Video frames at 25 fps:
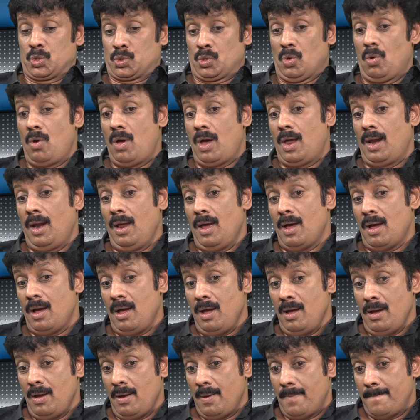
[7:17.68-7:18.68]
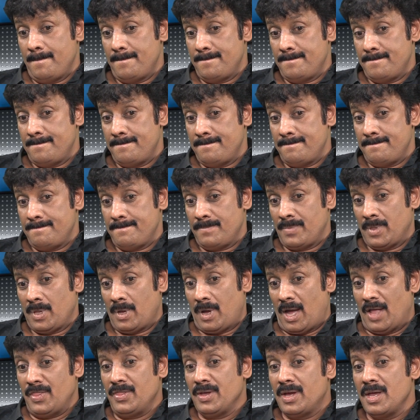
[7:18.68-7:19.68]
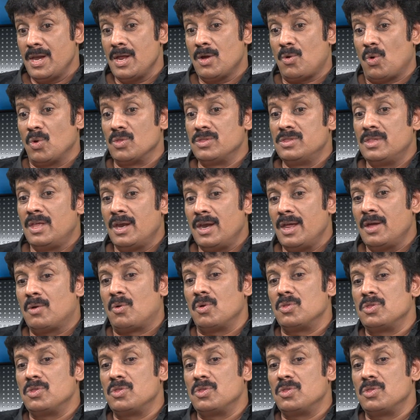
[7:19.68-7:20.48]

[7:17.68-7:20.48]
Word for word: సో అలా అందుకనే కొందరి